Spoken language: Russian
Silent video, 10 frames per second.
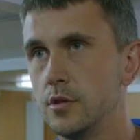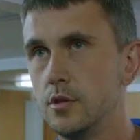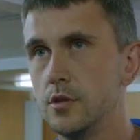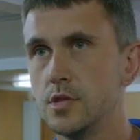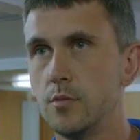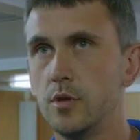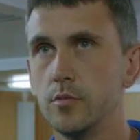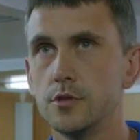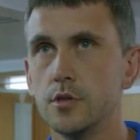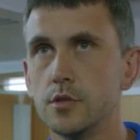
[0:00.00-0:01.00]
и сами
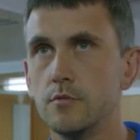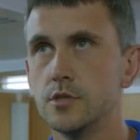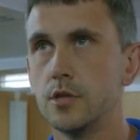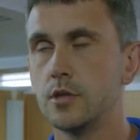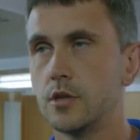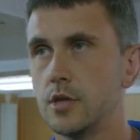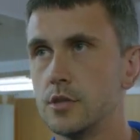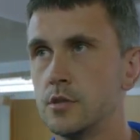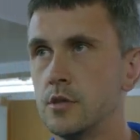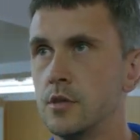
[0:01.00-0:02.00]
непосредственно вязать
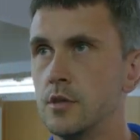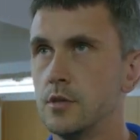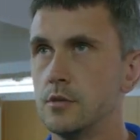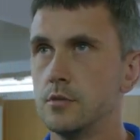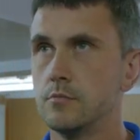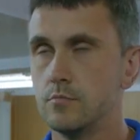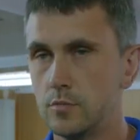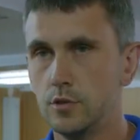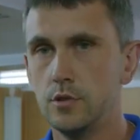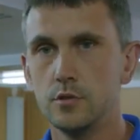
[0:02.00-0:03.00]
каркас
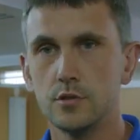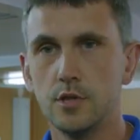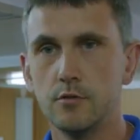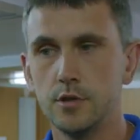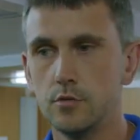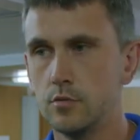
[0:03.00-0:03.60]
и сдавать